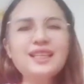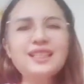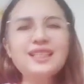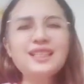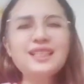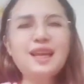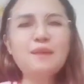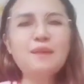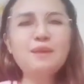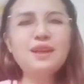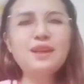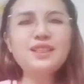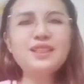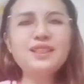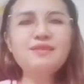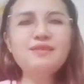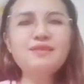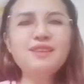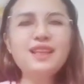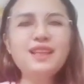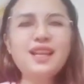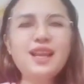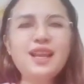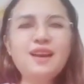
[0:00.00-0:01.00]
ทำให้ชี
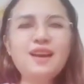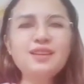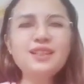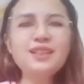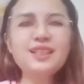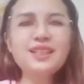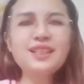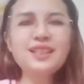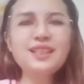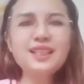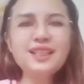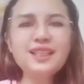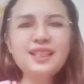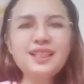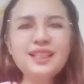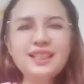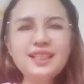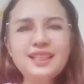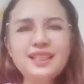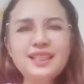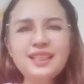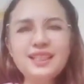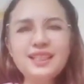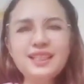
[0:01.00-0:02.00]
วิตเราเจอแต่
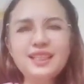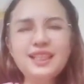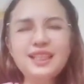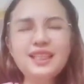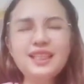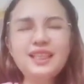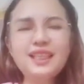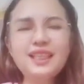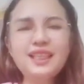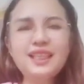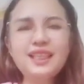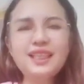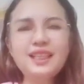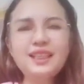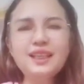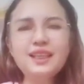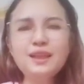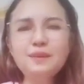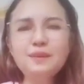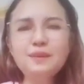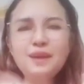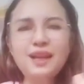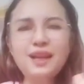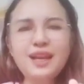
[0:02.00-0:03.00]
สิ่งที่ดีๆ เจ
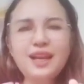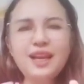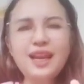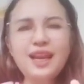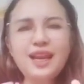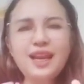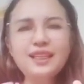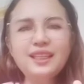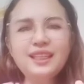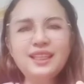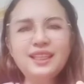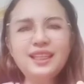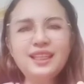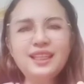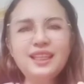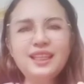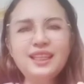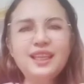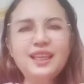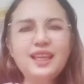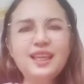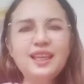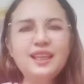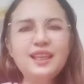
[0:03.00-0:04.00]
อพลังงาน
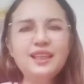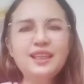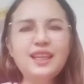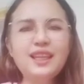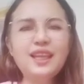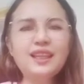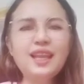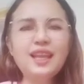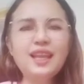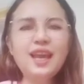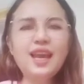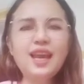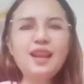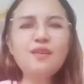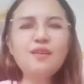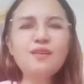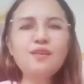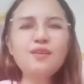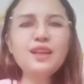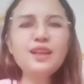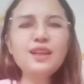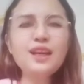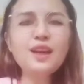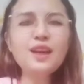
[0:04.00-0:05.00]
ดีๆ แต่ถ้าเรา
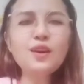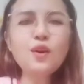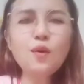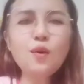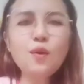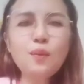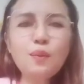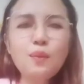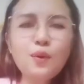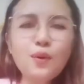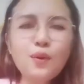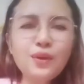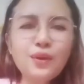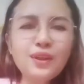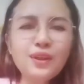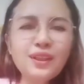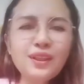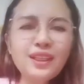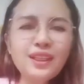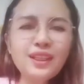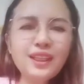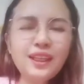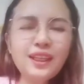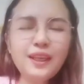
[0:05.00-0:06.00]
เลือกคบคน
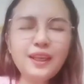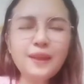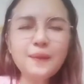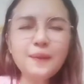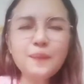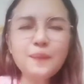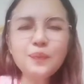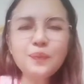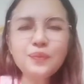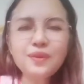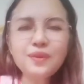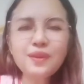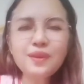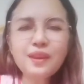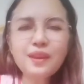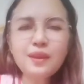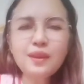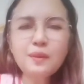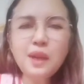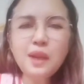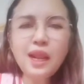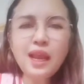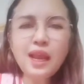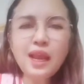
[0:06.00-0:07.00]
ที่
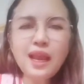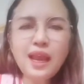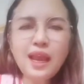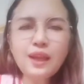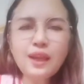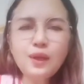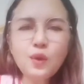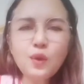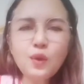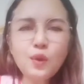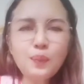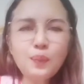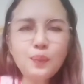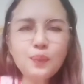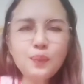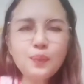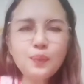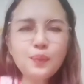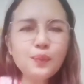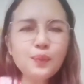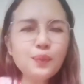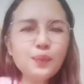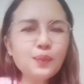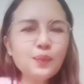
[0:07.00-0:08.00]
พลังงานลบ
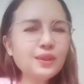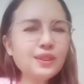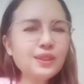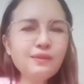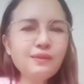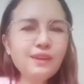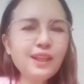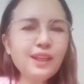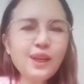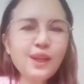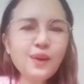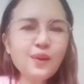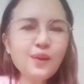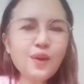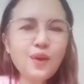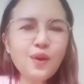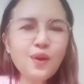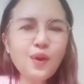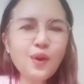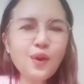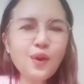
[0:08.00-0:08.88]
ชีวิตเราก็